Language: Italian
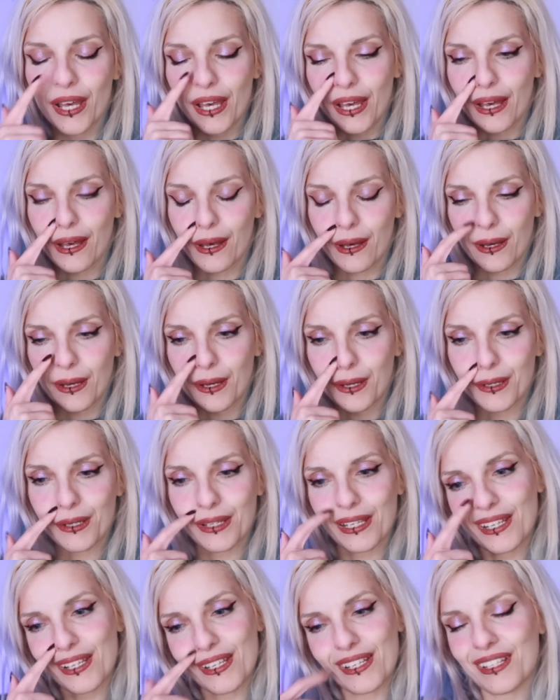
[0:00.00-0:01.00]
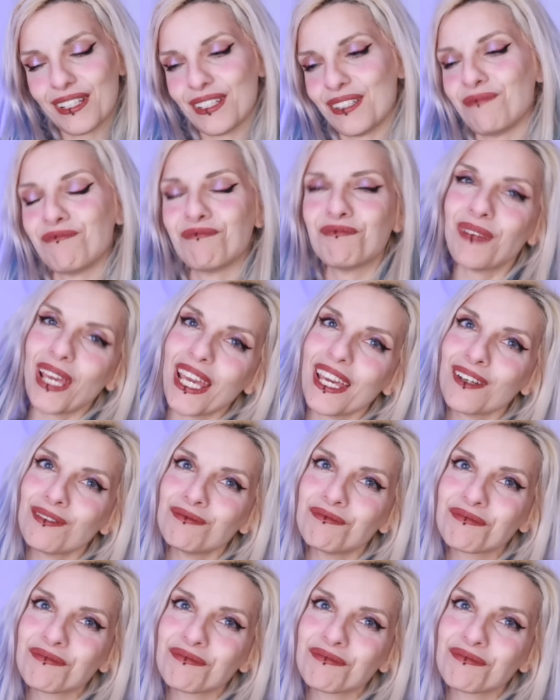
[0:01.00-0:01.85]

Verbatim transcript: eh, il me,